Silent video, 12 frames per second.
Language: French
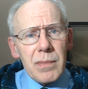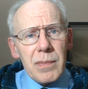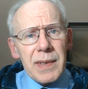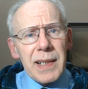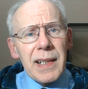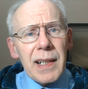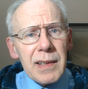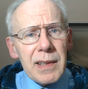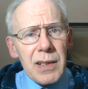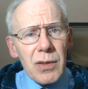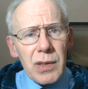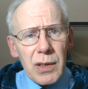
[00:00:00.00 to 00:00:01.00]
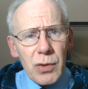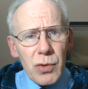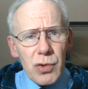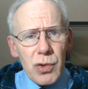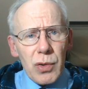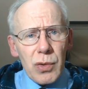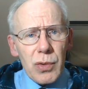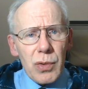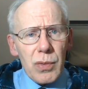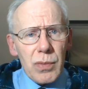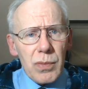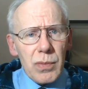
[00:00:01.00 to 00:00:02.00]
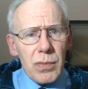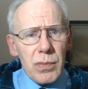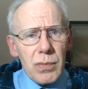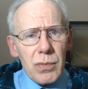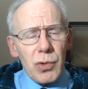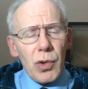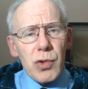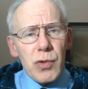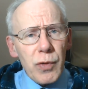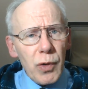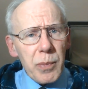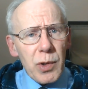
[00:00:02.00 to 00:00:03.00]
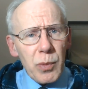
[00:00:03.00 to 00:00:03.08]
dégradé en quelque sorte, transformé